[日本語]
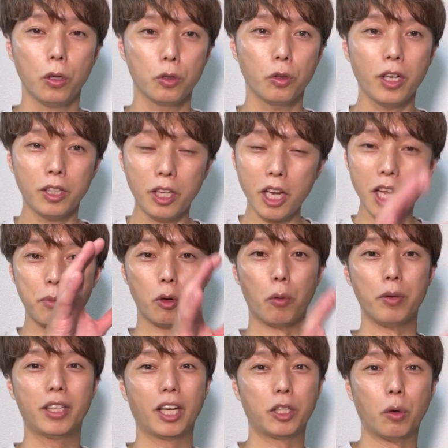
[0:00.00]
それはテレビを
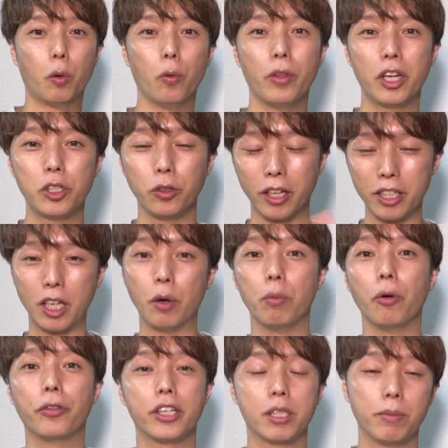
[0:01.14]
見た人は同じような意見を
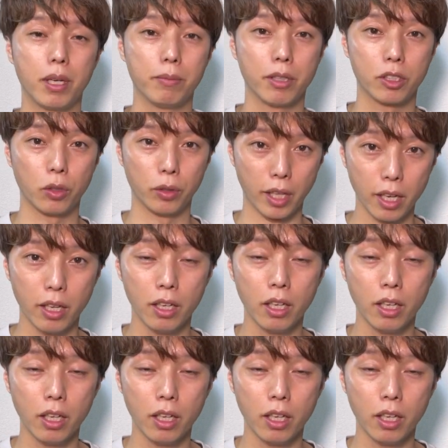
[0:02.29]
持ってしまいますよね。